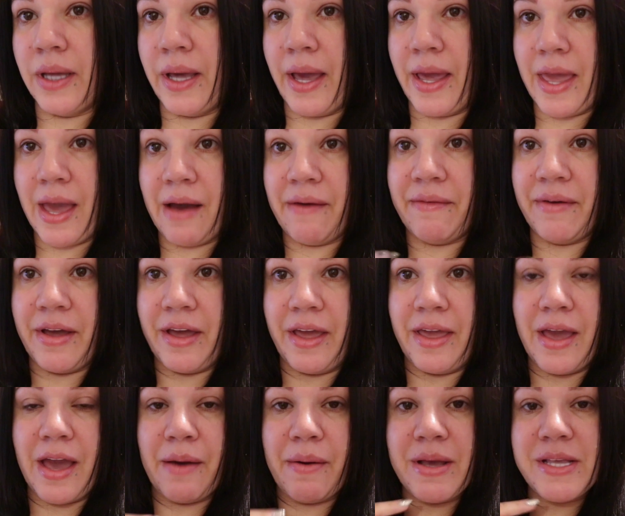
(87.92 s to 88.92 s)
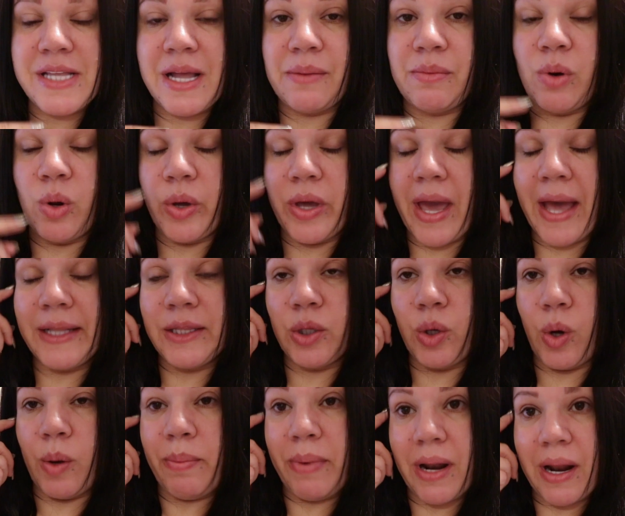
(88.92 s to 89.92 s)
ella, ella va a estar
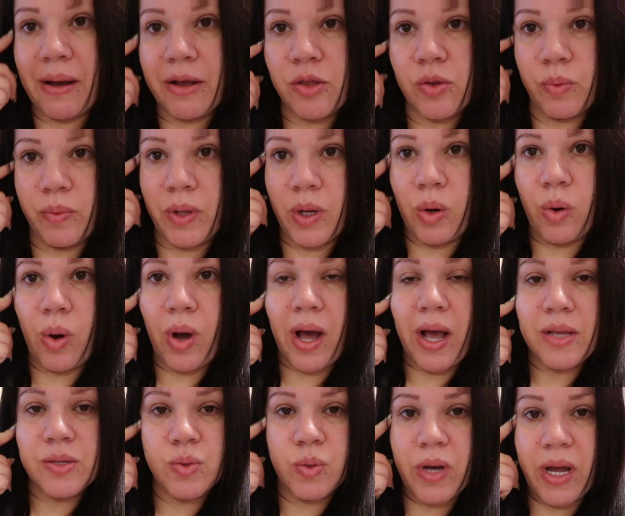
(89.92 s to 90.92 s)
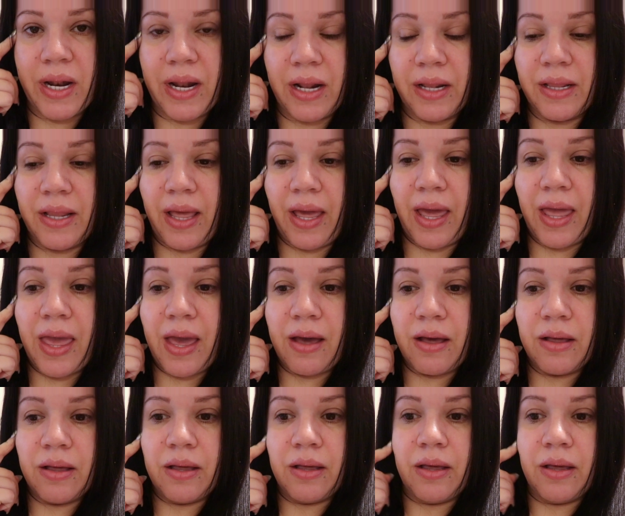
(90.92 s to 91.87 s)
blogueando hoy para subirlo a su canal de ella.